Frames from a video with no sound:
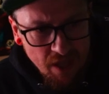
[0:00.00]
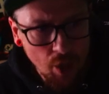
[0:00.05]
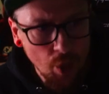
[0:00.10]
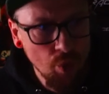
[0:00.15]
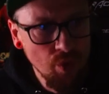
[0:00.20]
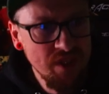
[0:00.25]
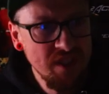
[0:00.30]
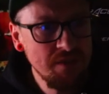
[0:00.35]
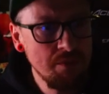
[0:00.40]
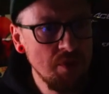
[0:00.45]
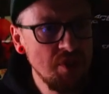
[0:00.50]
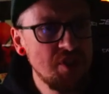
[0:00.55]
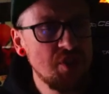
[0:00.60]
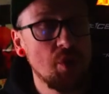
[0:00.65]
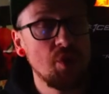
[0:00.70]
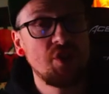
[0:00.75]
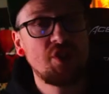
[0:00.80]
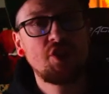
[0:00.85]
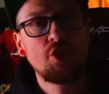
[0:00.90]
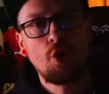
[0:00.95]
Und ich möchte
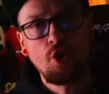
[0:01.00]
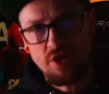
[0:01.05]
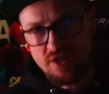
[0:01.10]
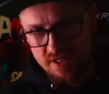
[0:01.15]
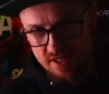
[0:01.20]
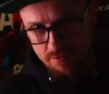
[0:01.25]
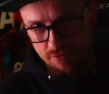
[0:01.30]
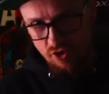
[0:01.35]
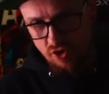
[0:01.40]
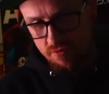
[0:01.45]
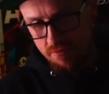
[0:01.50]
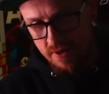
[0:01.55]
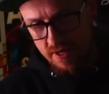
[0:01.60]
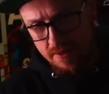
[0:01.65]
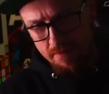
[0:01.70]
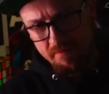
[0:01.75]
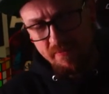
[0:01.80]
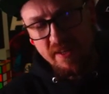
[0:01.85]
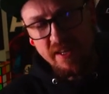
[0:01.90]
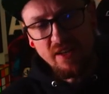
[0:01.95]
euch trotzdem
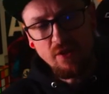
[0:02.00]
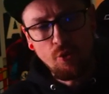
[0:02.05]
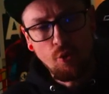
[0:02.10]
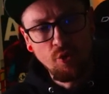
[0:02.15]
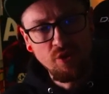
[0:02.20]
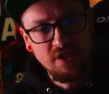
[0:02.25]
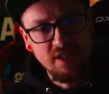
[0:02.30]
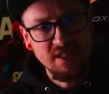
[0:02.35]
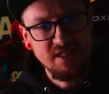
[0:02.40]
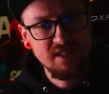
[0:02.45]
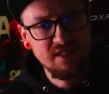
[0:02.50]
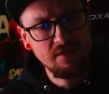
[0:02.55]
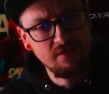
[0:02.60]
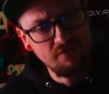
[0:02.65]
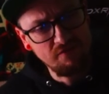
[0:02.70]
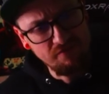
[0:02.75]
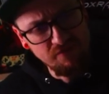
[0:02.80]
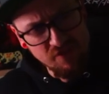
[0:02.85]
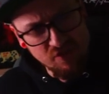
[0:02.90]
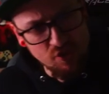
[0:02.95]
nochmal und jetzt
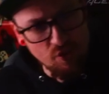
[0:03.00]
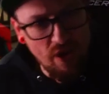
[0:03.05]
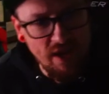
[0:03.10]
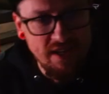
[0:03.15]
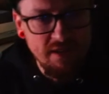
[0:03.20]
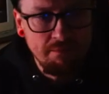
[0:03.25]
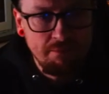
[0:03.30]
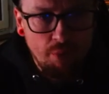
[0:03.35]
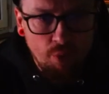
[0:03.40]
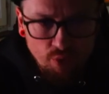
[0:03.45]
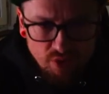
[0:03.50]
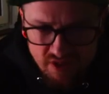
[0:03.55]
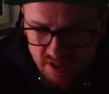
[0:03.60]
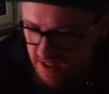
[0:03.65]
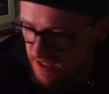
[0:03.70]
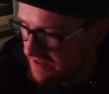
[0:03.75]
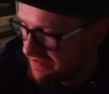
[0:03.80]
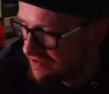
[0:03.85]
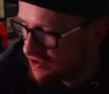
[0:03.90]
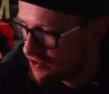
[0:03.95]
zu einem
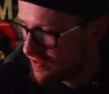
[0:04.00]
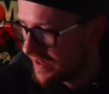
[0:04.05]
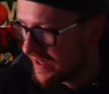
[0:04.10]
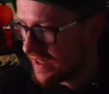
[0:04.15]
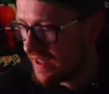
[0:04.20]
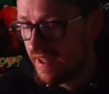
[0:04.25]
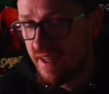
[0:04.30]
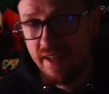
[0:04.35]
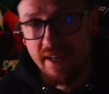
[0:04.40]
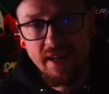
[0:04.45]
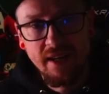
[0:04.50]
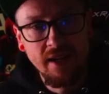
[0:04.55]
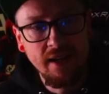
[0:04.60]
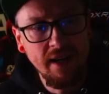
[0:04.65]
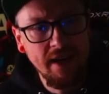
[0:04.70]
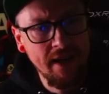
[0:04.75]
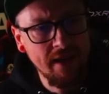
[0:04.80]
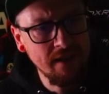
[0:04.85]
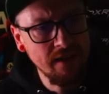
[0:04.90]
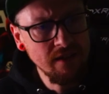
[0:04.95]
positiven Schwenk äh,
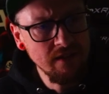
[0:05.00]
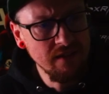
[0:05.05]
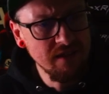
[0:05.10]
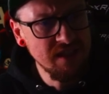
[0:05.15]
erinnern.